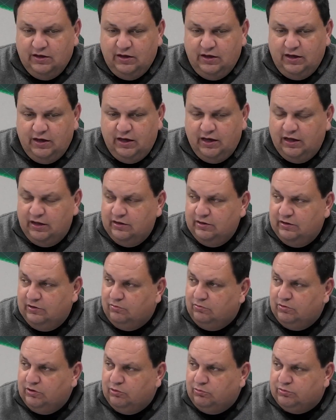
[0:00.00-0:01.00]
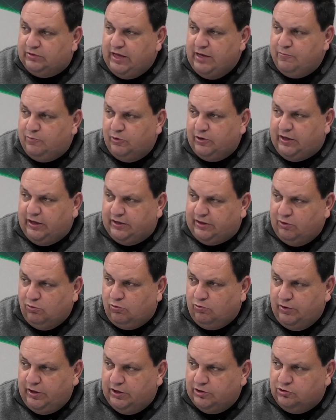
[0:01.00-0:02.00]
é, não, não tem por que ter o
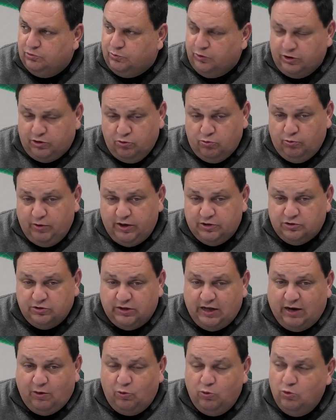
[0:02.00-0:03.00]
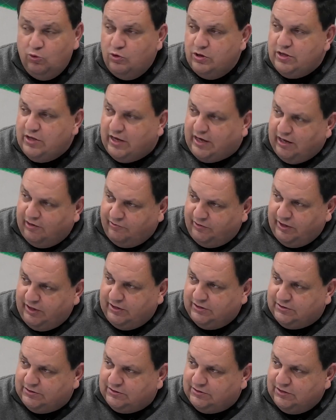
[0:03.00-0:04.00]
Coelho, porque o Coelho, na única
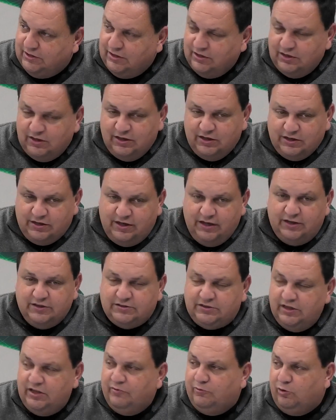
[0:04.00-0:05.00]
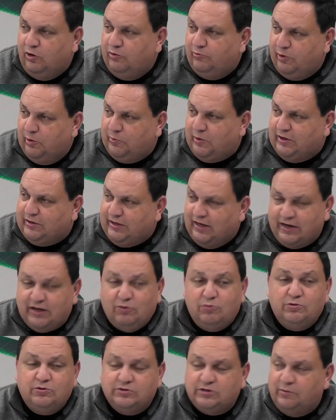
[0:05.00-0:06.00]
vez que ele se livrou e foi para ataque,
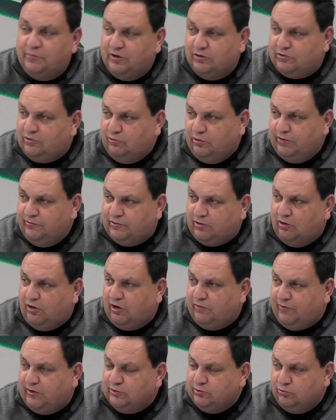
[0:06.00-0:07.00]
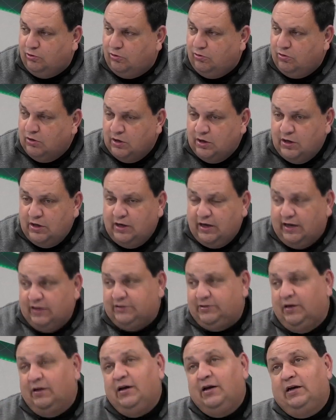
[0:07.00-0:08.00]
é o cruzamento que o Victor Roque faz o gol. Quer
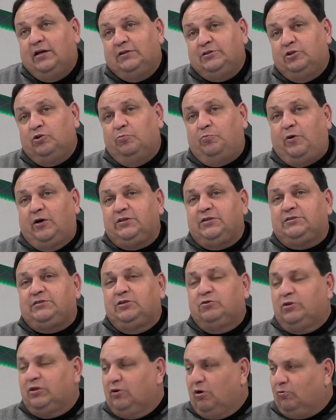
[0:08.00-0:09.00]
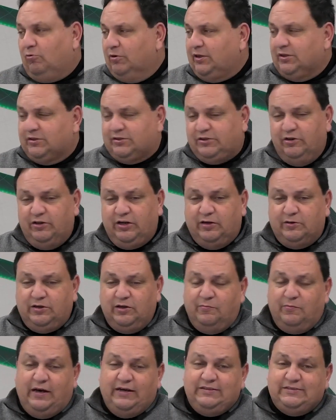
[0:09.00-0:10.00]
dizer, a gente não pode dizer do que não aconteceu, Iratan,
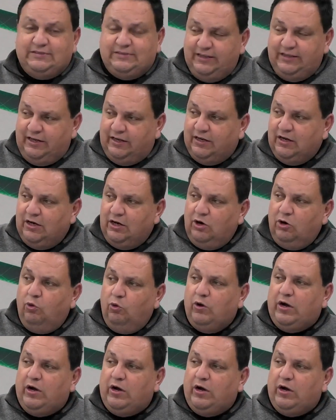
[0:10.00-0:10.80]
mas se o